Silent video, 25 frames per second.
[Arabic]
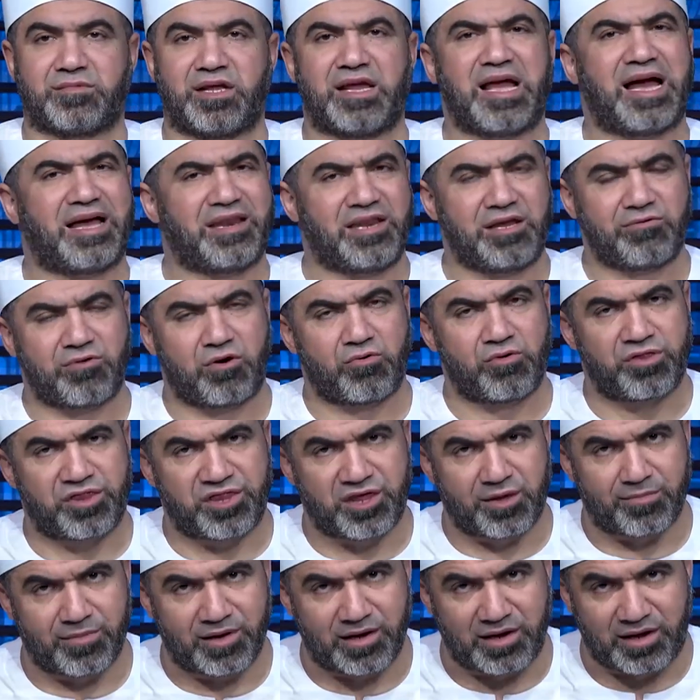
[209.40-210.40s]
يعني إيه واو
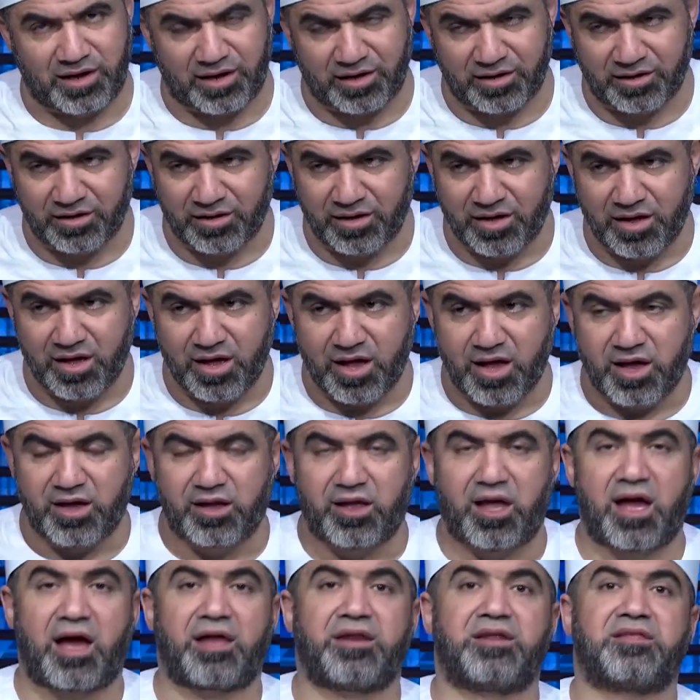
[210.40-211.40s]
الثمانية؟
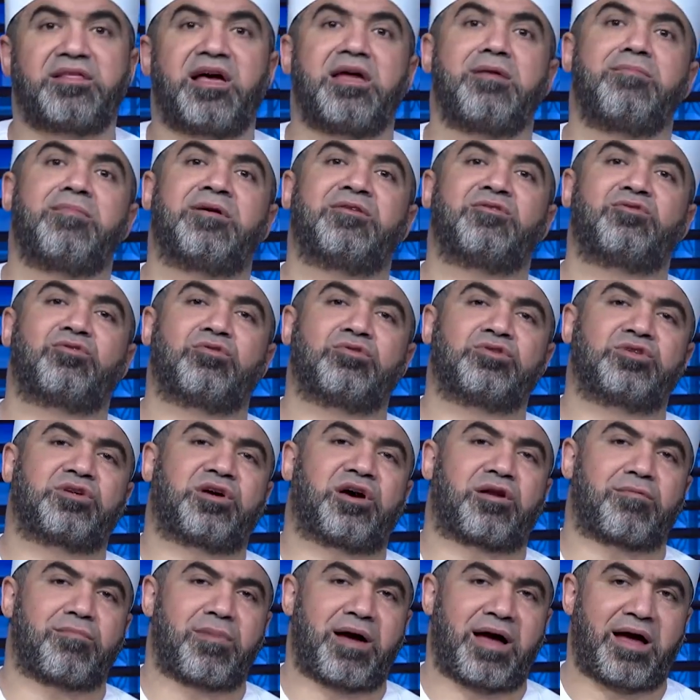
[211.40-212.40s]
يعني دايما
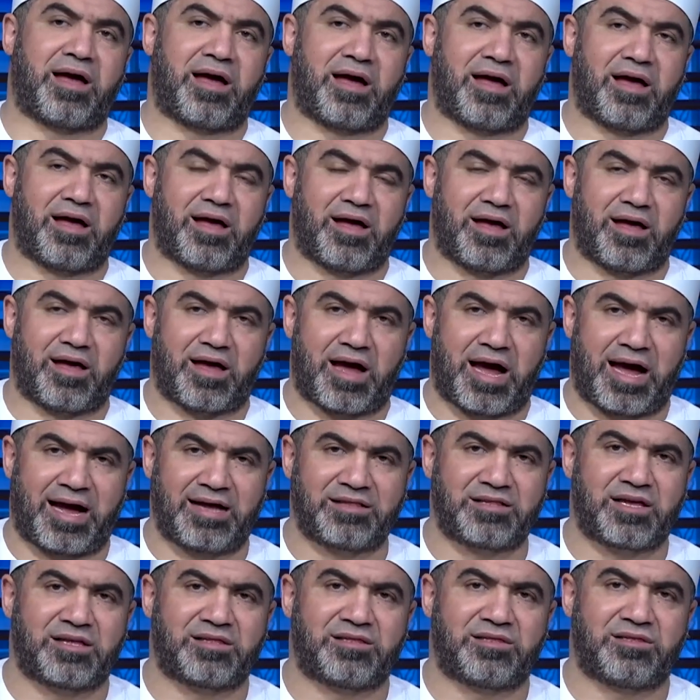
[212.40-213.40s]
تذكر مع
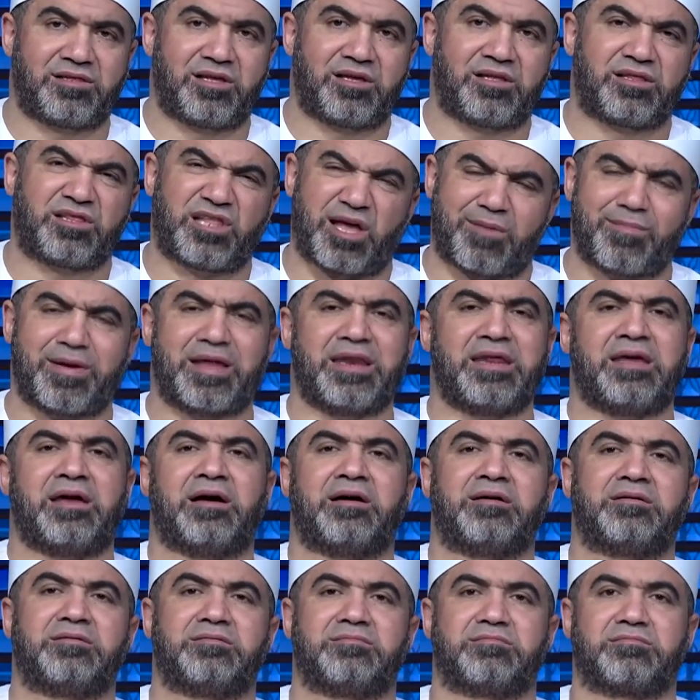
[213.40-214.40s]
عدد
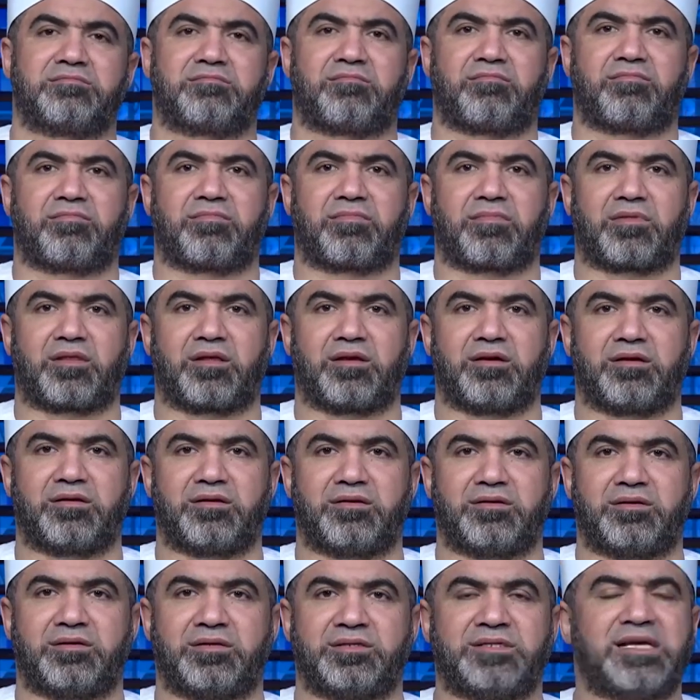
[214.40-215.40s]
ثمانية
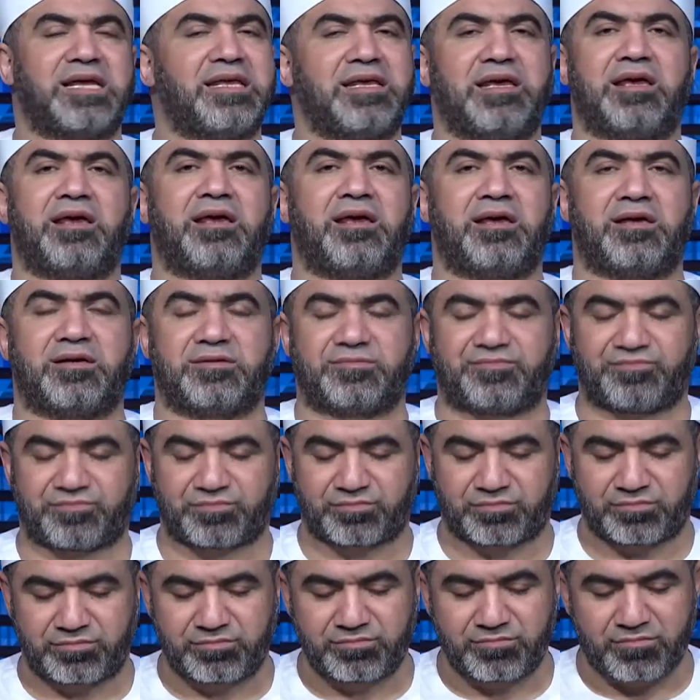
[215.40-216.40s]
زي إيه؟
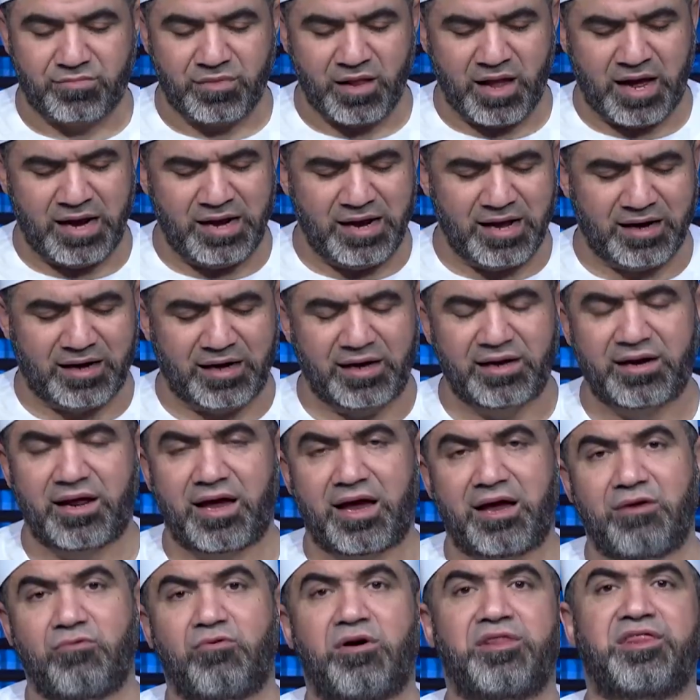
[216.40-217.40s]
قال لك
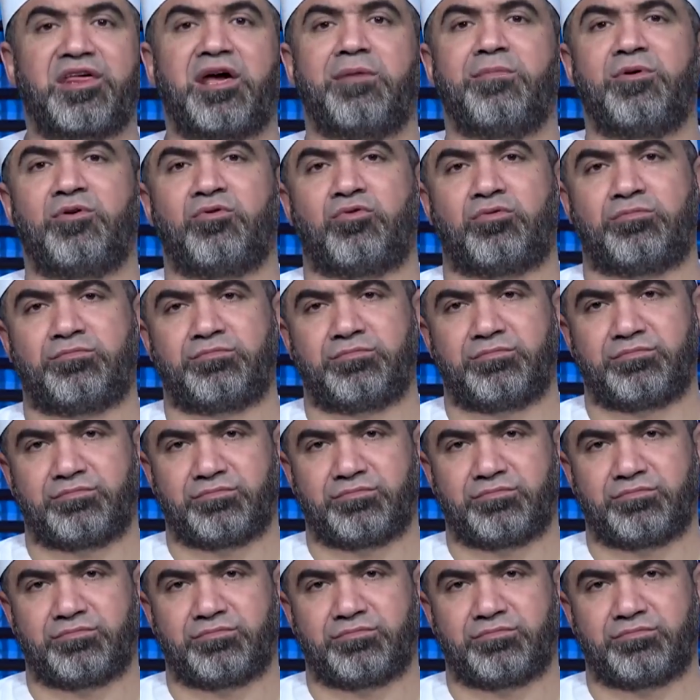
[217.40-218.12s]
هنا قال وثامنهم